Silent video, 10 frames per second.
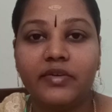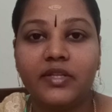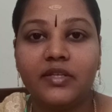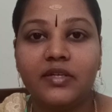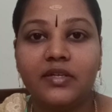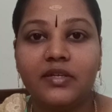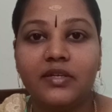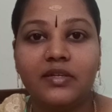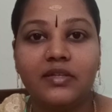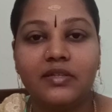வந்து
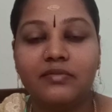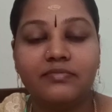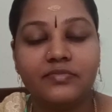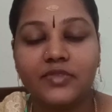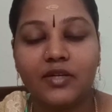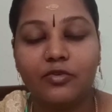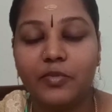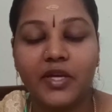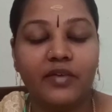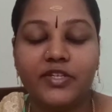
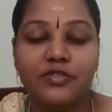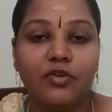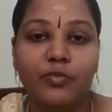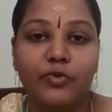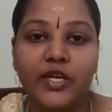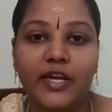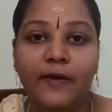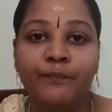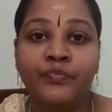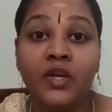உண்மையாகவே சொல்ல முடியல
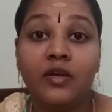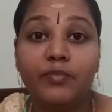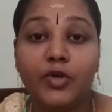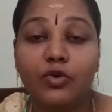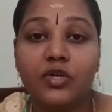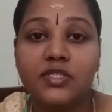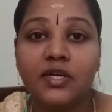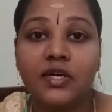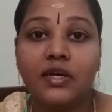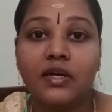பிகாஸ்
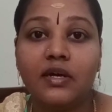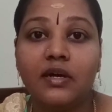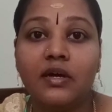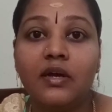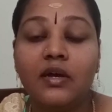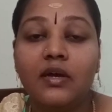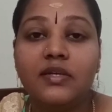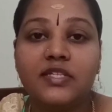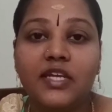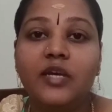
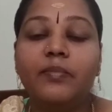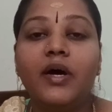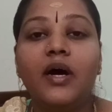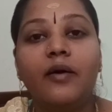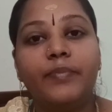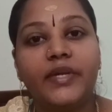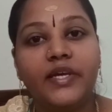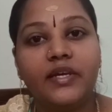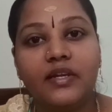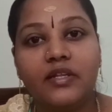சினிமா
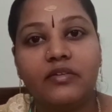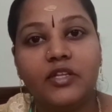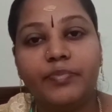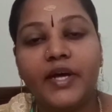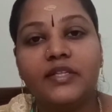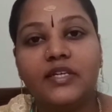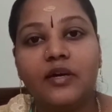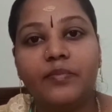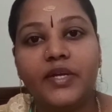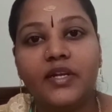அப்படிங்கிறது வந்து பார்த்திங்க
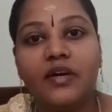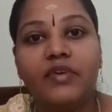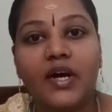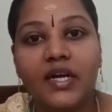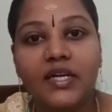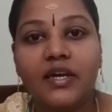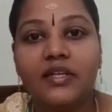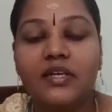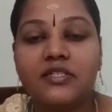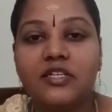அப்படின்னா வாழ்க்கை
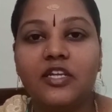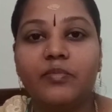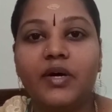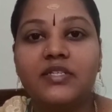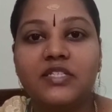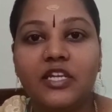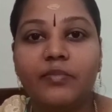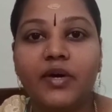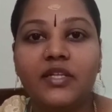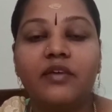தான் சினிமா
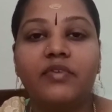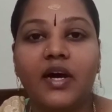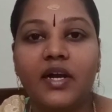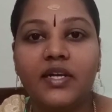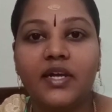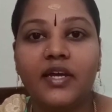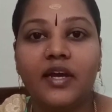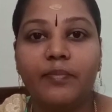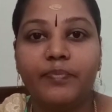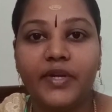சினிமா தான் வாழ்க்கை
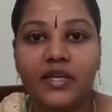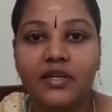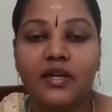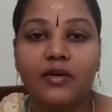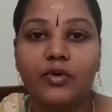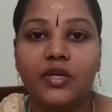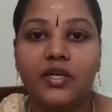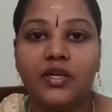அப்படிங்கிற ஒரு